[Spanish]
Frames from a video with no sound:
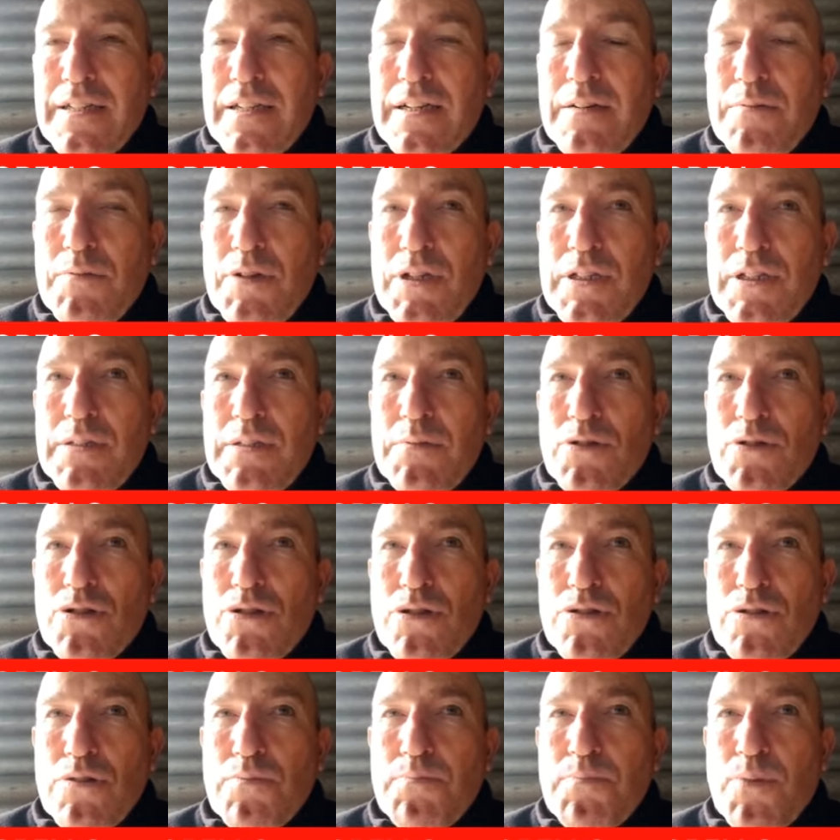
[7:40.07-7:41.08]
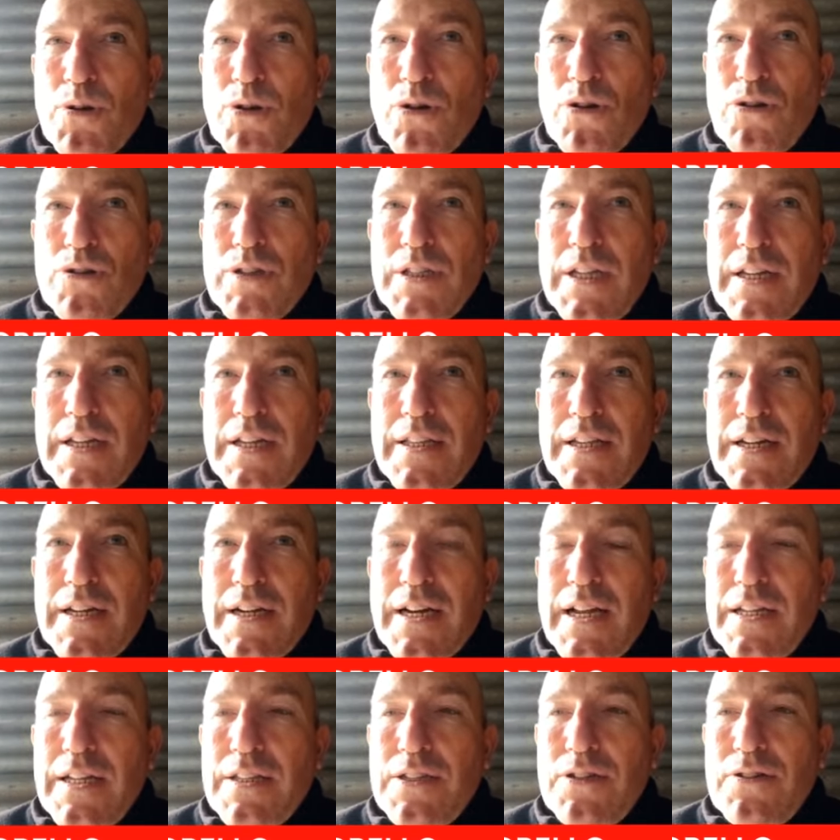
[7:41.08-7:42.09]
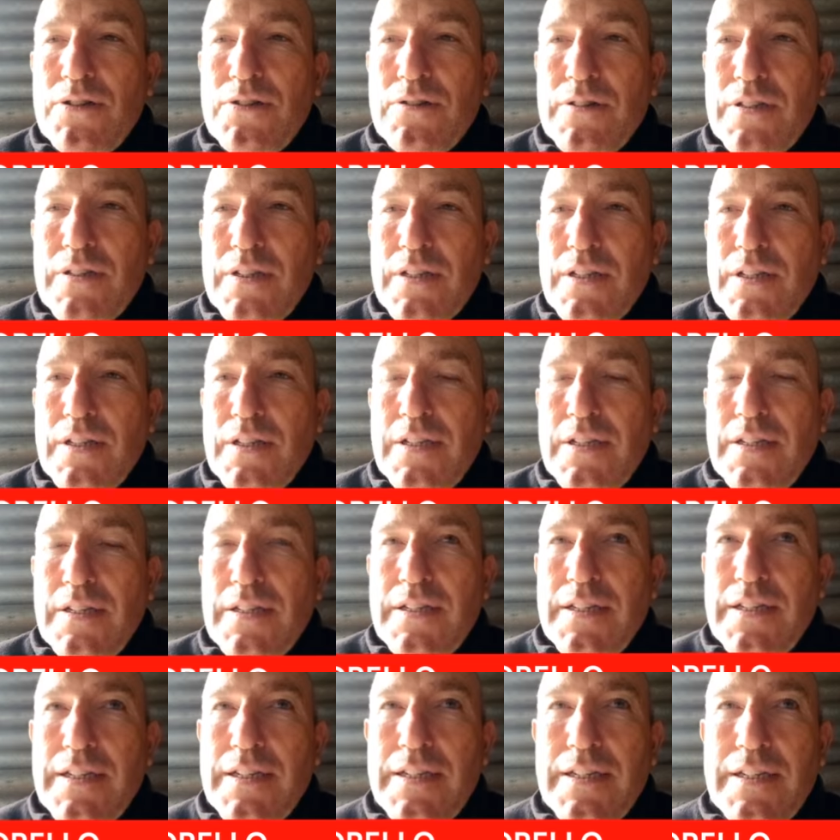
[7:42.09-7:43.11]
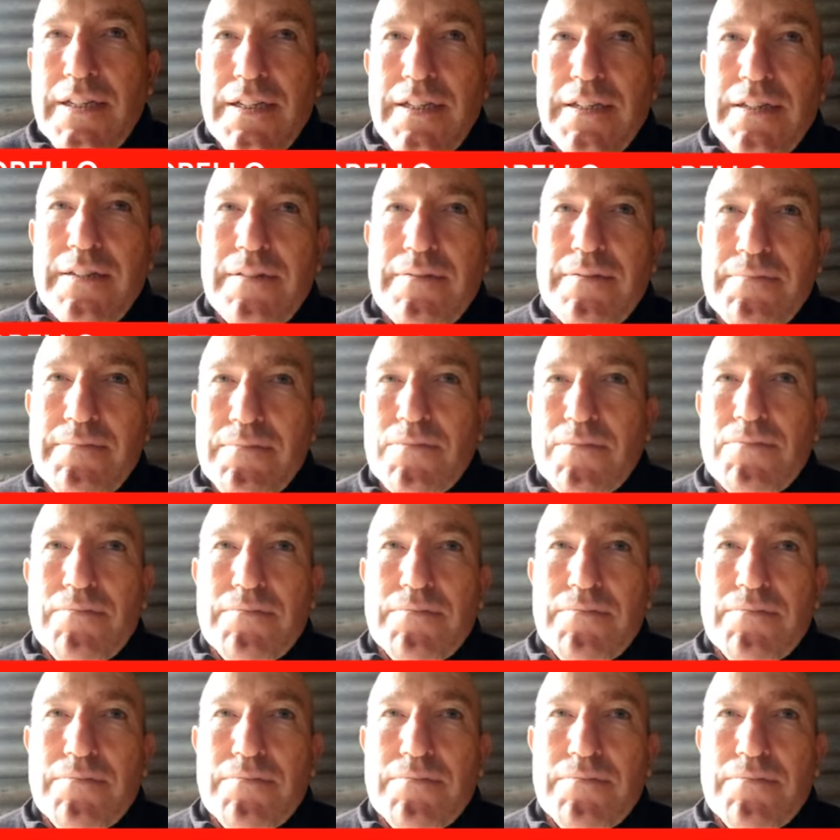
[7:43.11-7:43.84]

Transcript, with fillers: como le decimos nosotros, por ondas de radio. Eh,